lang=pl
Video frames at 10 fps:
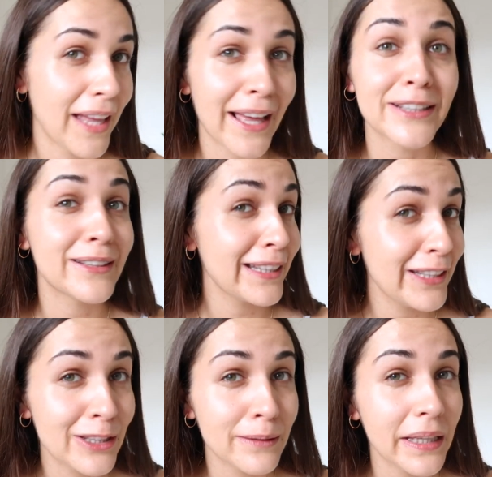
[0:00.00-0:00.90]

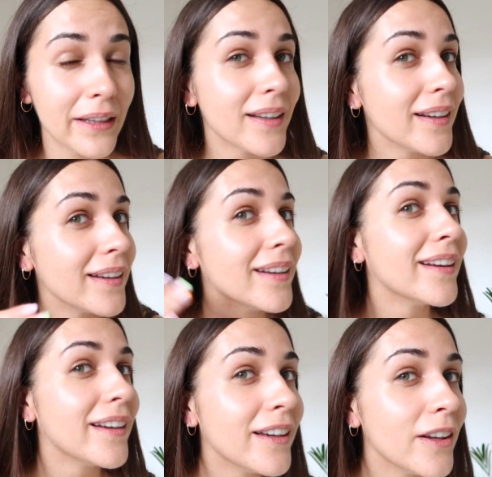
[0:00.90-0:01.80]
Excuse me,
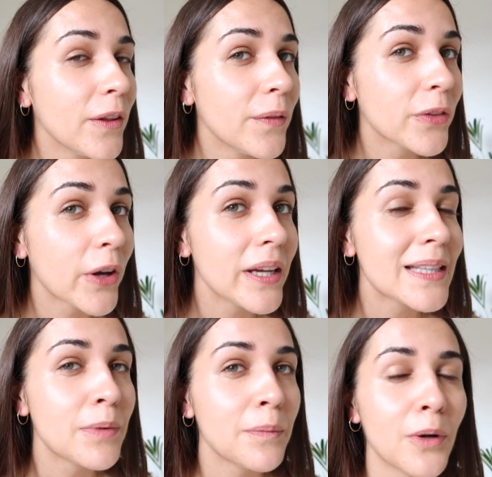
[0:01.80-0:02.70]
to
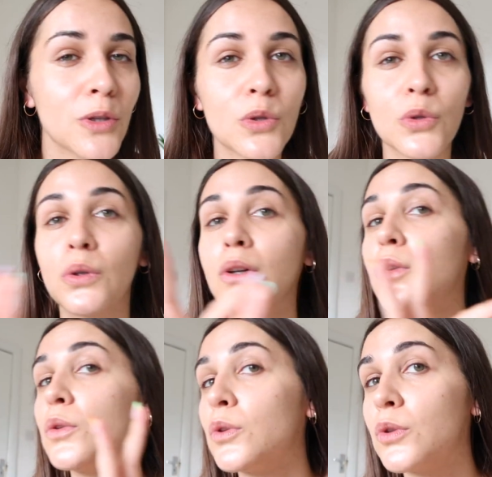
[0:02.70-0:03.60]
jest po prostu
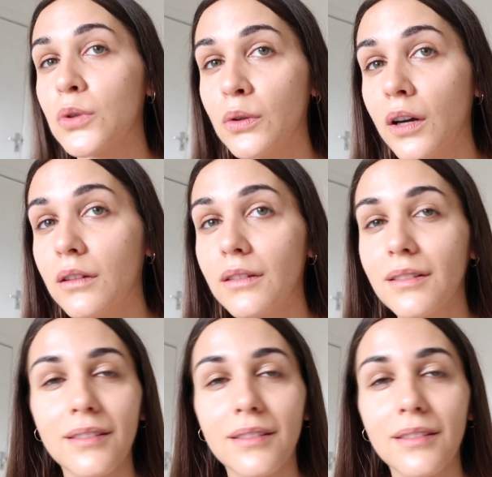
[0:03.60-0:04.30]
cudo.